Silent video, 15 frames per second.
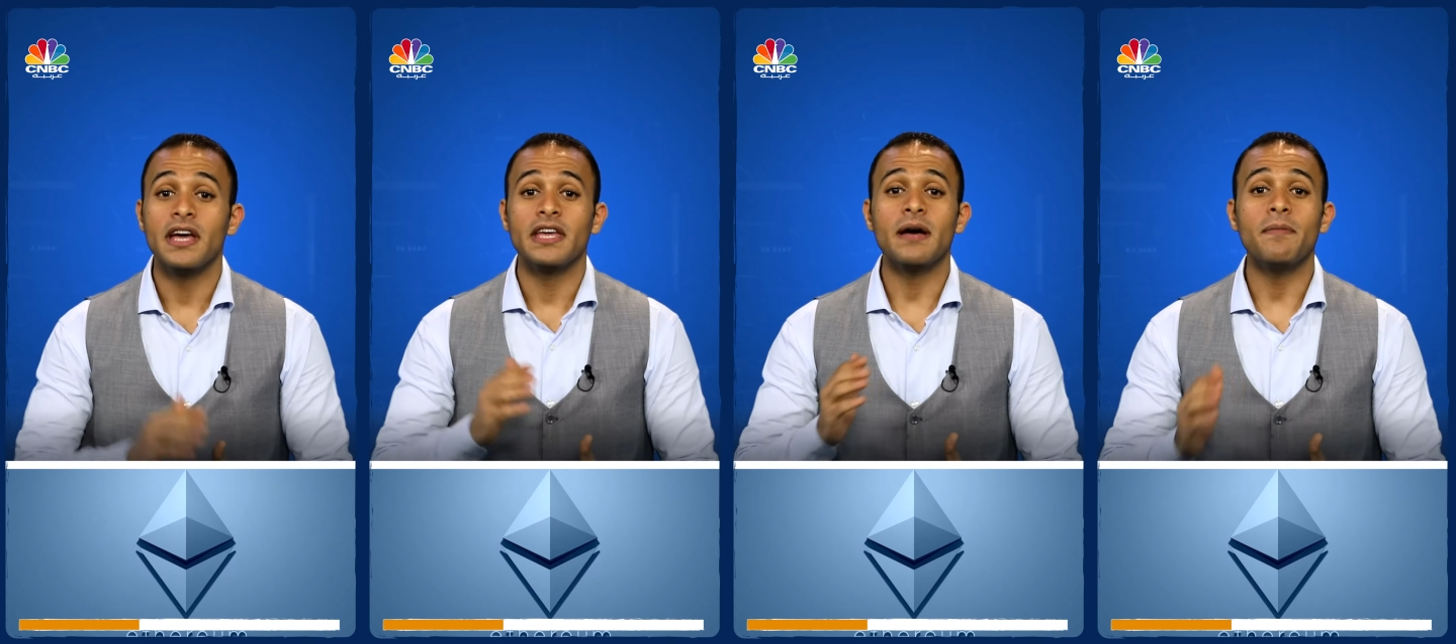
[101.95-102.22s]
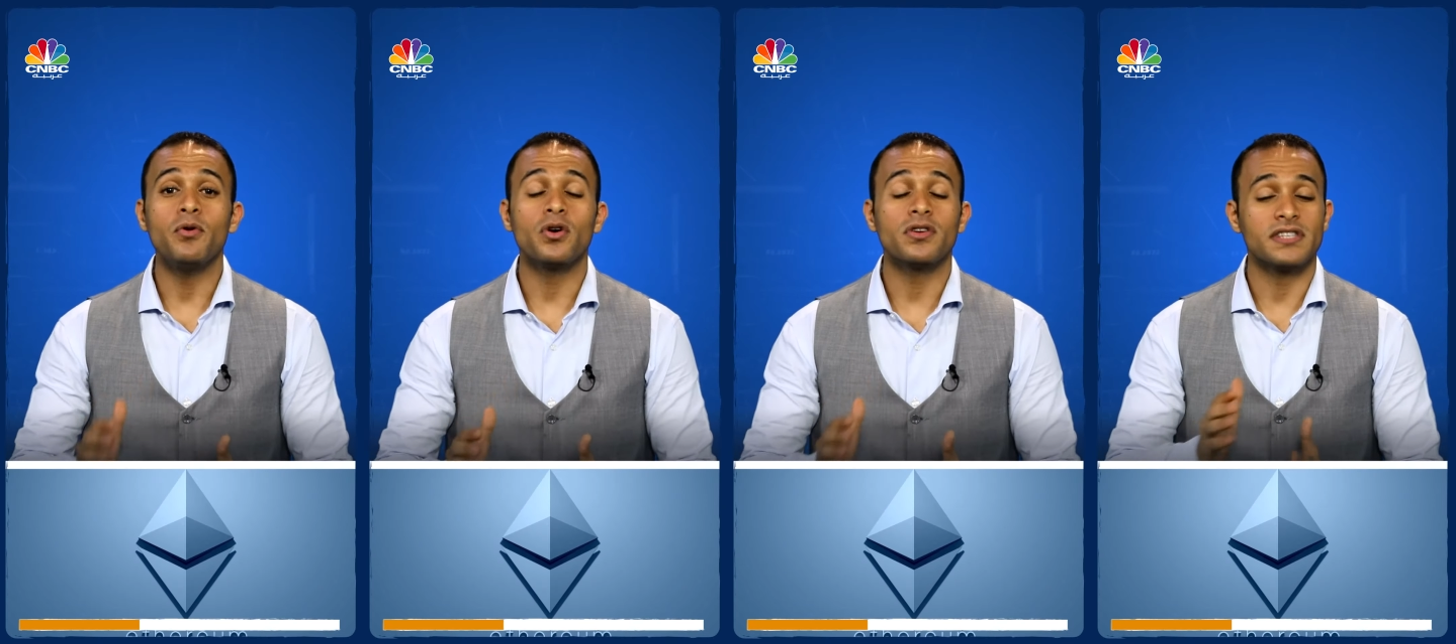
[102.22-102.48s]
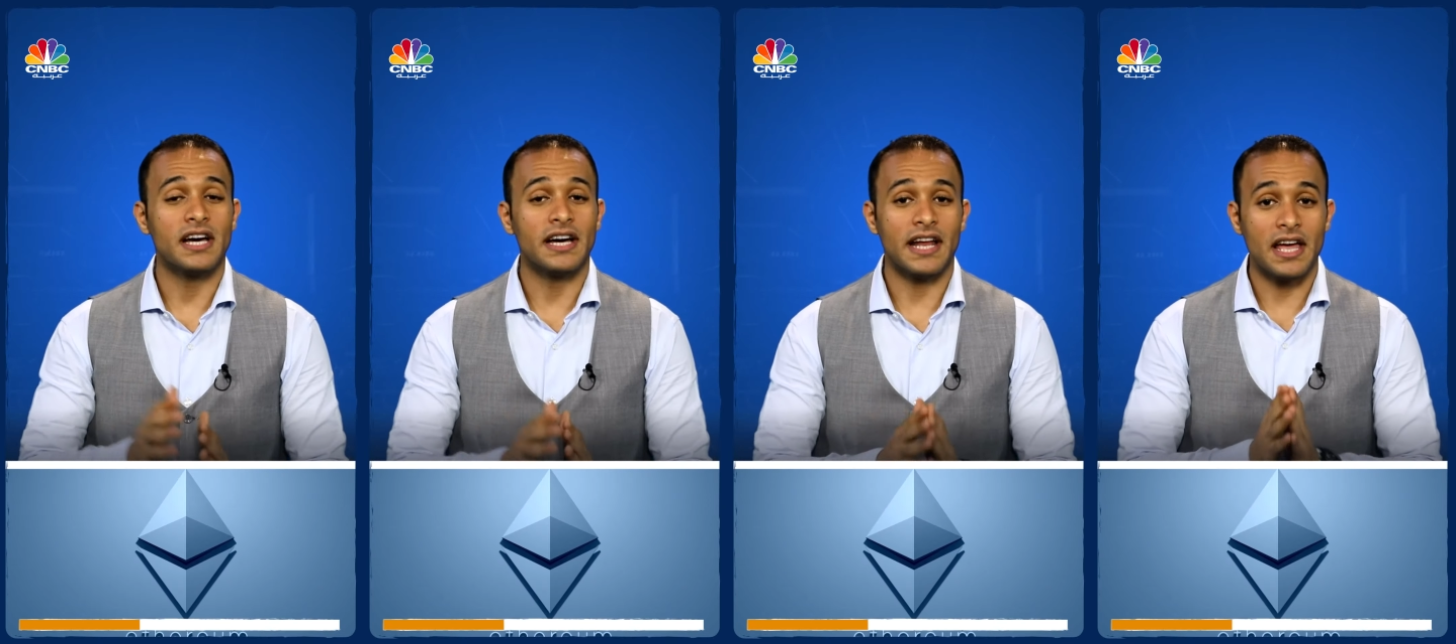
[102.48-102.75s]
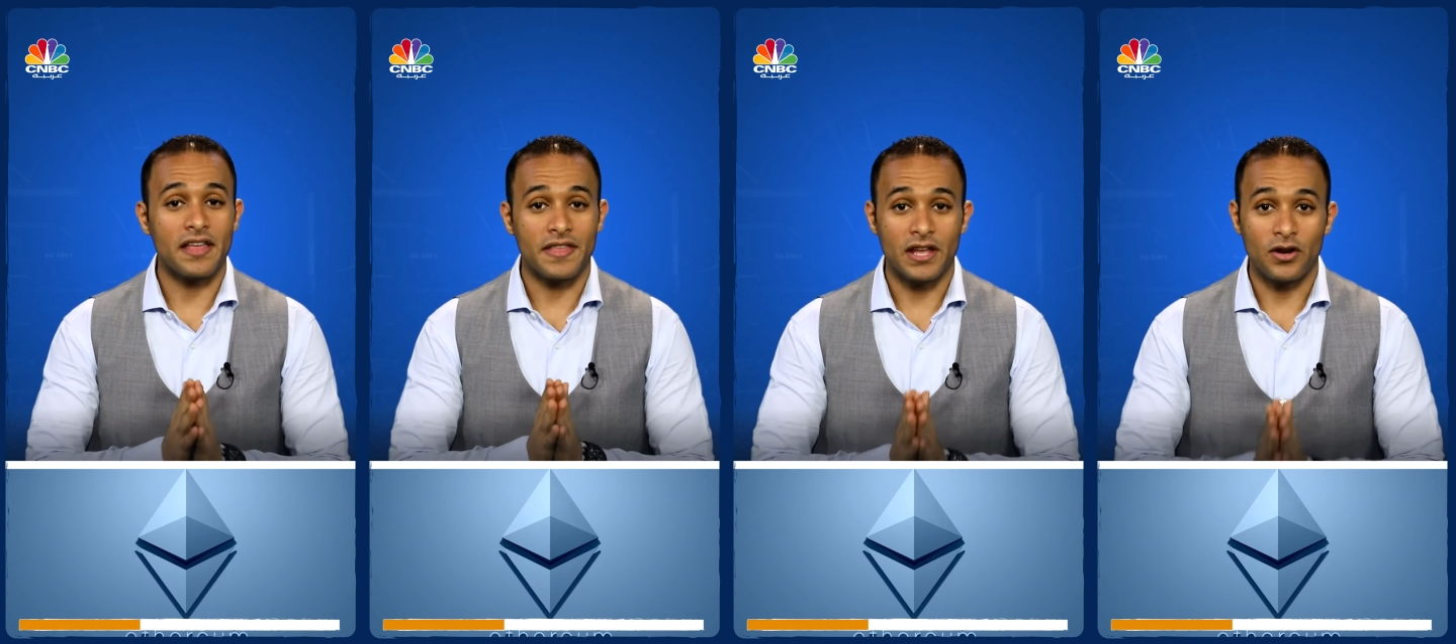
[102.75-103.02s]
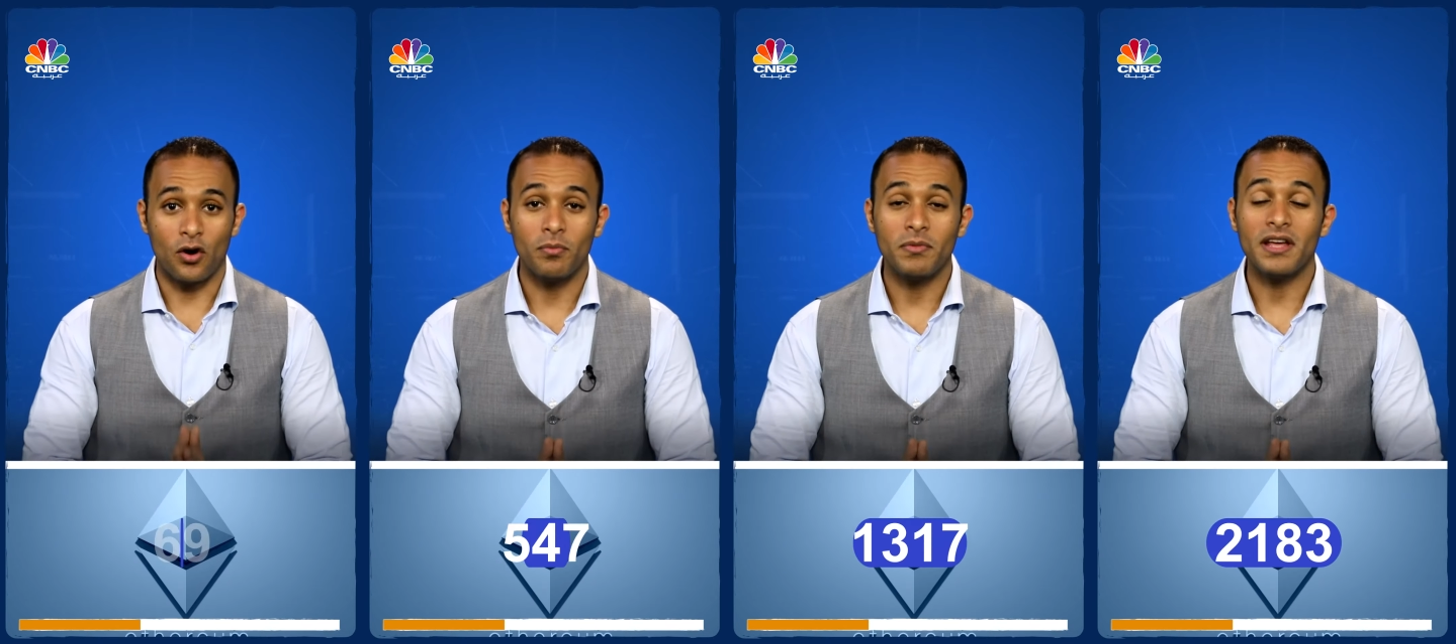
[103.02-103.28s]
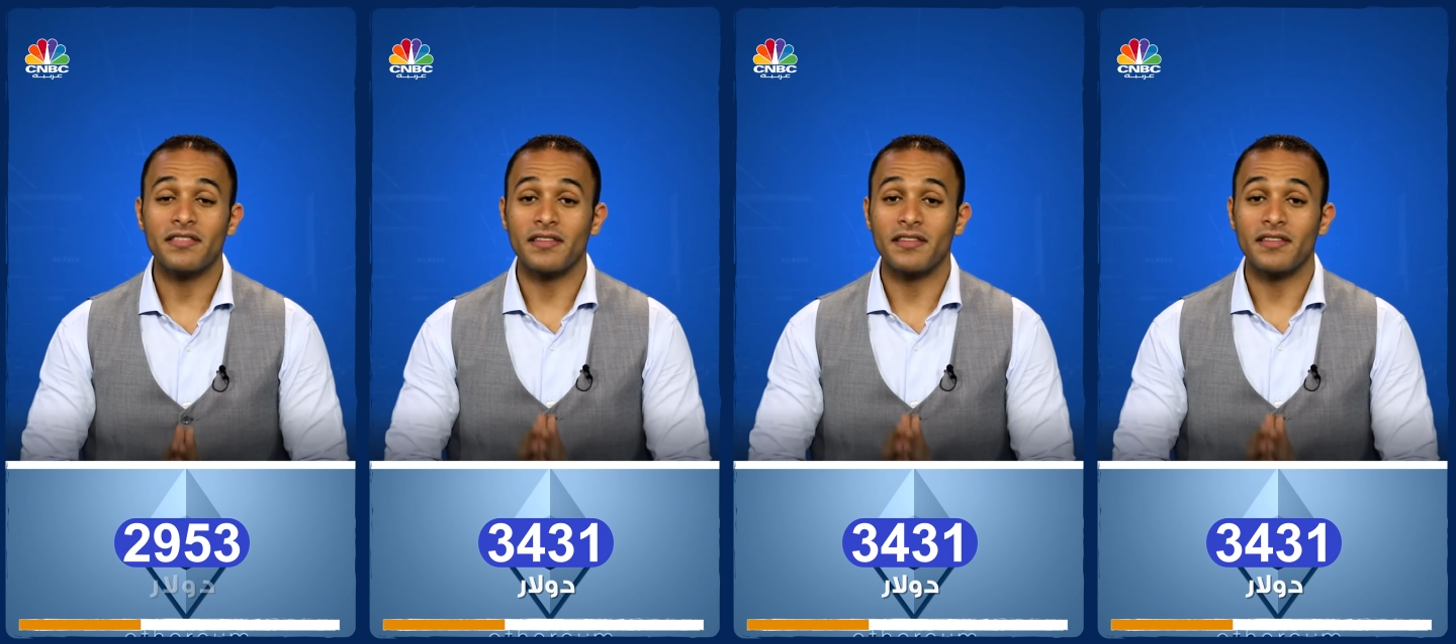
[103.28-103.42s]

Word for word: يبلغ سعر هذه العملة